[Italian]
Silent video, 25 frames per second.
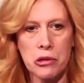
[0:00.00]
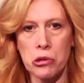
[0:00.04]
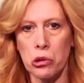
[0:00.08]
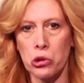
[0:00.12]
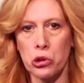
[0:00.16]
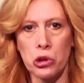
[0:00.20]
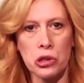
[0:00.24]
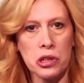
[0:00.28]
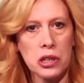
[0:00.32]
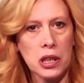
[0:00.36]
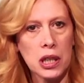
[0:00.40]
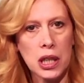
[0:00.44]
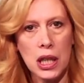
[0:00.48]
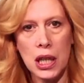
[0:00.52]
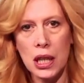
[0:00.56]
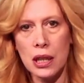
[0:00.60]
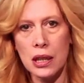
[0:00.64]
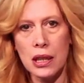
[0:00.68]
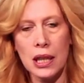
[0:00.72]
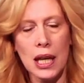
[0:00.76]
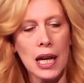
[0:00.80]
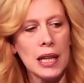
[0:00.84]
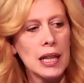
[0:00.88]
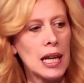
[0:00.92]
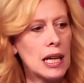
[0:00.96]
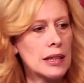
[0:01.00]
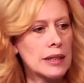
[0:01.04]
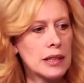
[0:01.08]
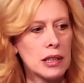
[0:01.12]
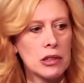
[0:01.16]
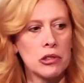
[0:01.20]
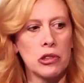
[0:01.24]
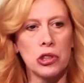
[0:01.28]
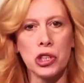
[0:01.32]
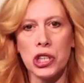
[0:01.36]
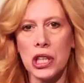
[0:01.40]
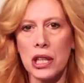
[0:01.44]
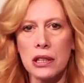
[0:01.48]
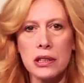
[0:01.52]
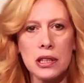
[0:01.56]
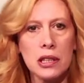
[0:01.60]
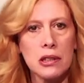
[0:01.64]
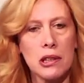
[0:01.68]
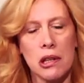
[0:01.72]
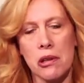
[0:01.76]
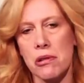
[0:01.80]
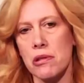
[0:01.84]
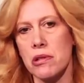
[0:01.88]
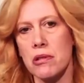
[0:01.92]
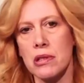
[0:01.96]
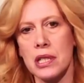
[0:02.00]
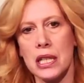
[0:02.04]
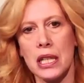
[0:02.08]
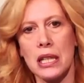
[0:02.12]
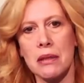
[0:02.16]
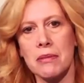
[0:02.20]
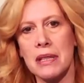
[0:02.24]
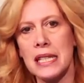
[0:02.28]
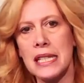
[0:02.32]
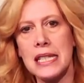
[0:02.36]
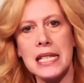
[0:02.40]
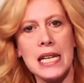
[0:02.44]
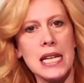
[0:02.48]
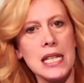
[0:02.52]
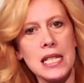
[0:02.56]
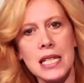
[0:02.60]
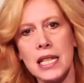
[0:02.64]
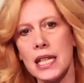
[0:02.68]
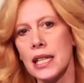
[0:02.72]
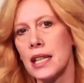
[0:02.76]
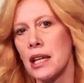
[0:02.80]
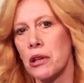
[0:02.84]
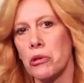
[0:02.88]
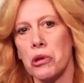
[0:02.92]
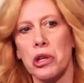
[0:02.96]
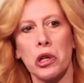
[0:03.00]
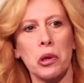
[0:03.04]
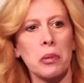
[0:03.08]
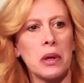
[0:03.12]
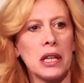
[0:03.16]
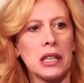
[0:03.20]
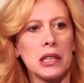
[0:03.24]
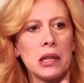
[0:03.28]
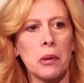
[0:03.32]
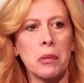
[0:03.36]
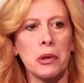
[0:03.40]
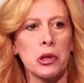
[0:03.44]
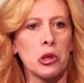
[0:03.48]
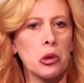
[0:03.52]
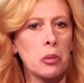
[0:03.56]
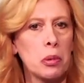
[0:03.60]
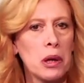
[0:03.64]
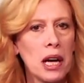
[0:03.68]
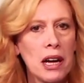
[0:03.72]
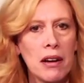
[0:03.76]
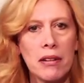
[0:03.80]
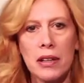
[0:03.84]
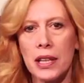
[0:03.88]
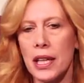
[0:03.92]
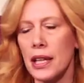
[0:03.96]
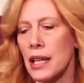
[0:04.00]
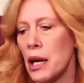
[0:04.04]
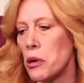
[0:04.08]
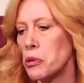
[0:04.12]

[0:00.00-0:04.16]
sottoscritta, da altri docenti, da una Susanna Mazzeschi, da una Roberta Protoprevide,